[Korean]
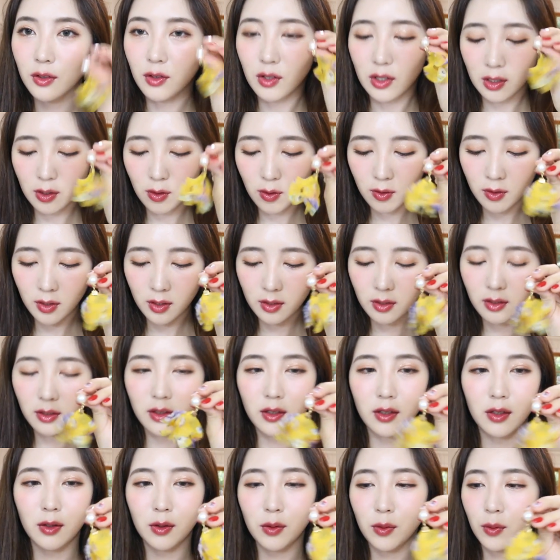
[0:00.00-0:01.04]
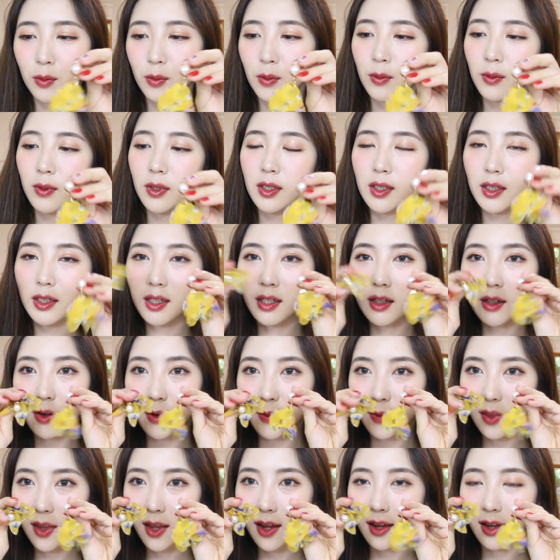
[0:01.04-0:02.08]
귀걸이를 요거를 낄
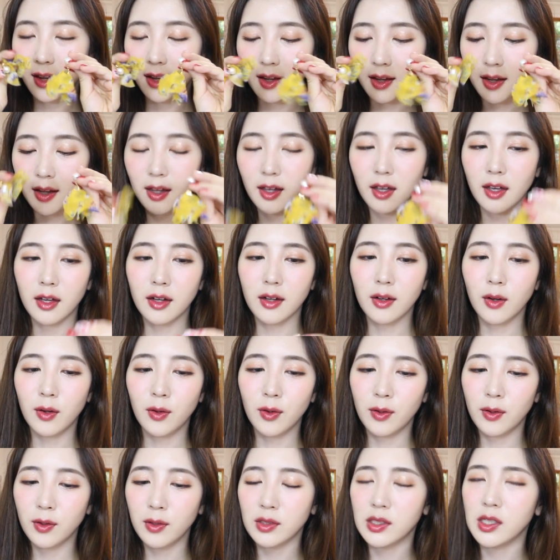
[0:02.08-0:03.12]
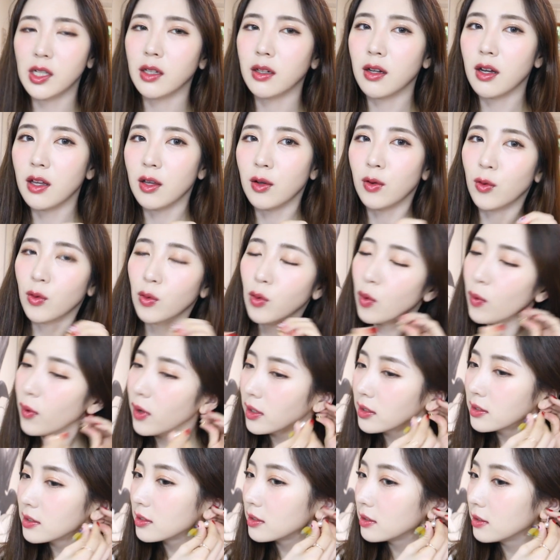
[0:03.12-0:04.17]
건데 어, 제가 이거
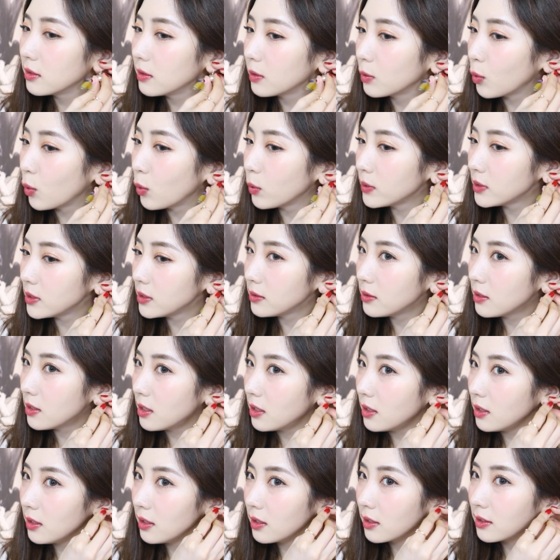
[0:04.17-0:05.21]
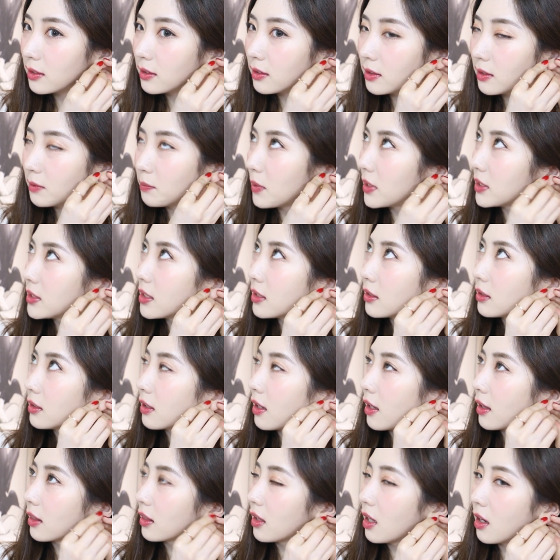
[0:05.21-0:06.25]
코엑스 코즈니 그 매장을
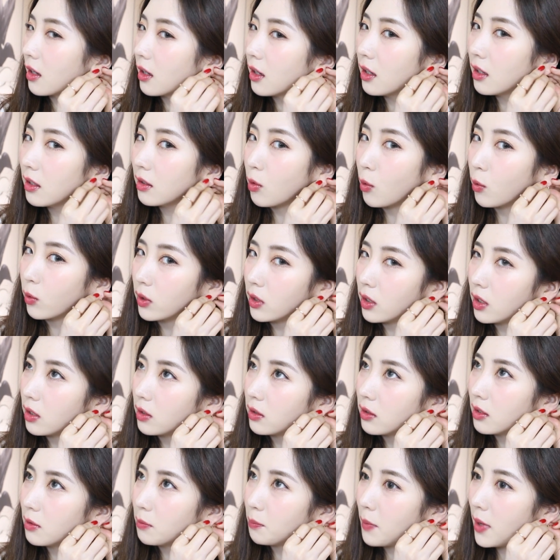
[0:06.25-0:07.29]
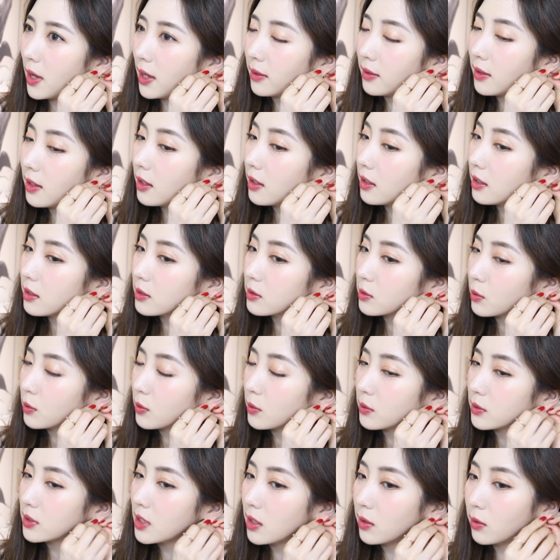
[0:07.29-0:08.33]
갔다가 거기 있는
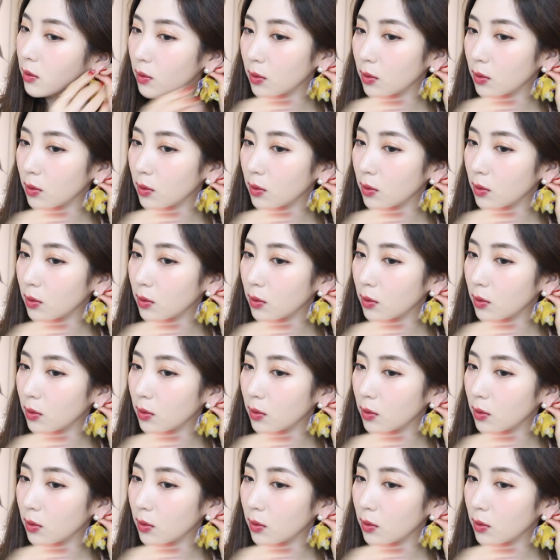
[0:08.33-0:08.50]
매대에서 산